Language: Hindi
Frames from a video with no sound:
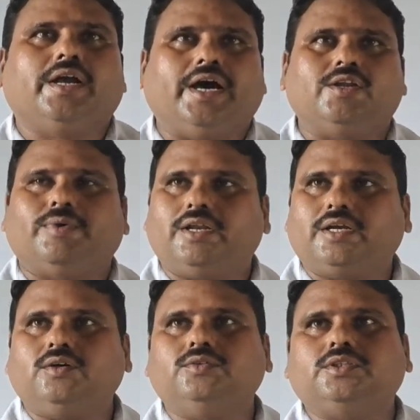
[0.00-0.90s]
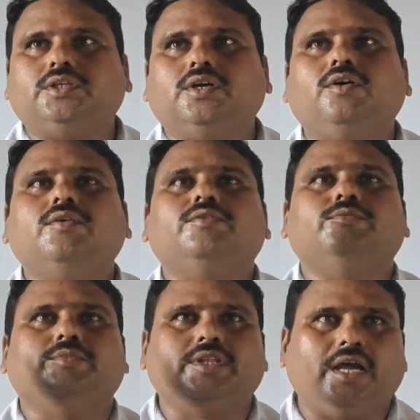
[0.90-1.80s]
कार्यपालिका होती है और
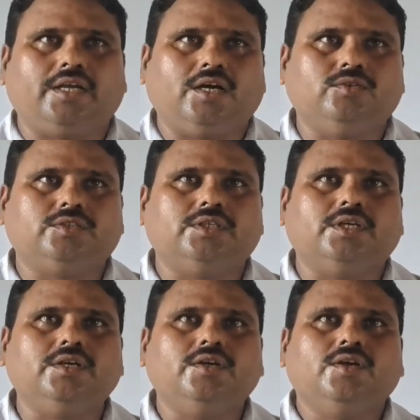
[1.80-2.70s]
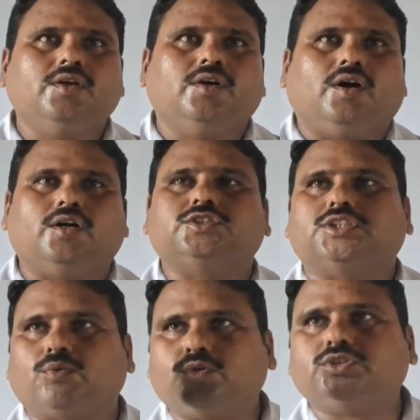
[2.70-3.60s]
विधायिका होती है और
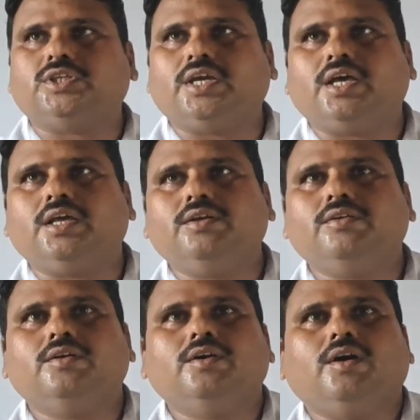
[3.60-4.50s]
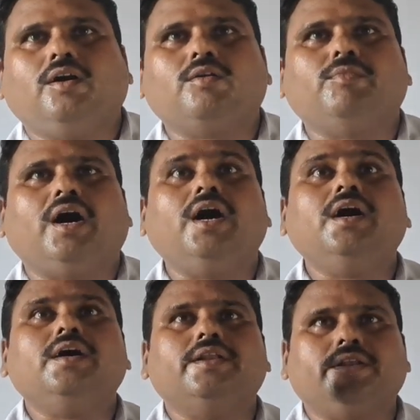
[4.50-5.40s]
सर्वोच्च न्यायालय और महा
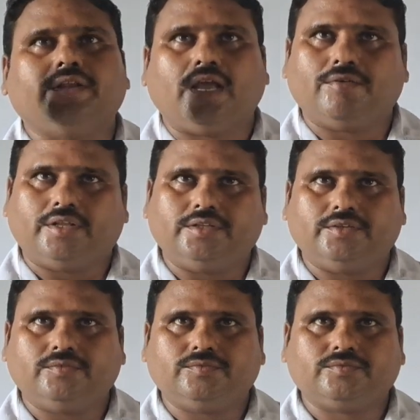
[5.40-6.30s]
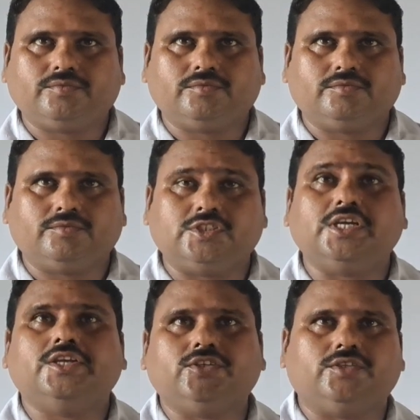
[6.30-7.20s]
न्यायवादी
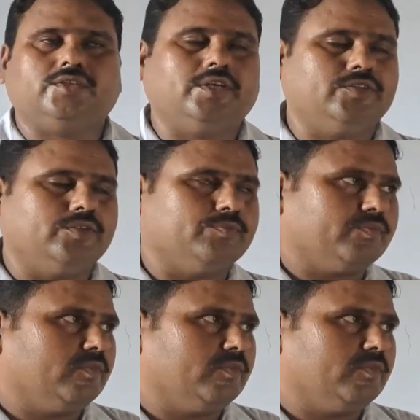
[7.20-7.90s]
सी ए जी सी ए जी